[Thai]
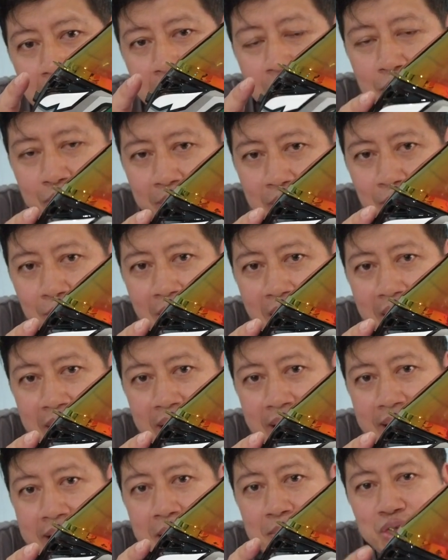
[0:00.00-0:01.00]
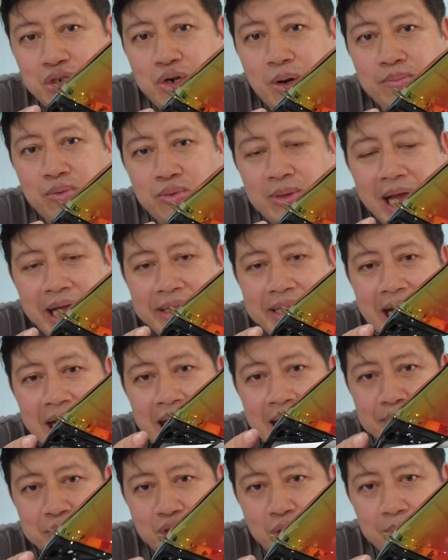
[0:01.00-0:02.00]
รีวิวให้ท่านผู้ชมทุกท่านได้
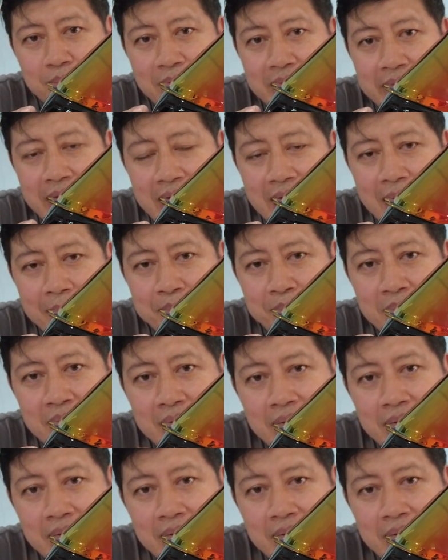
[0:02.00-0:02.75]
รับชมกันนะครับ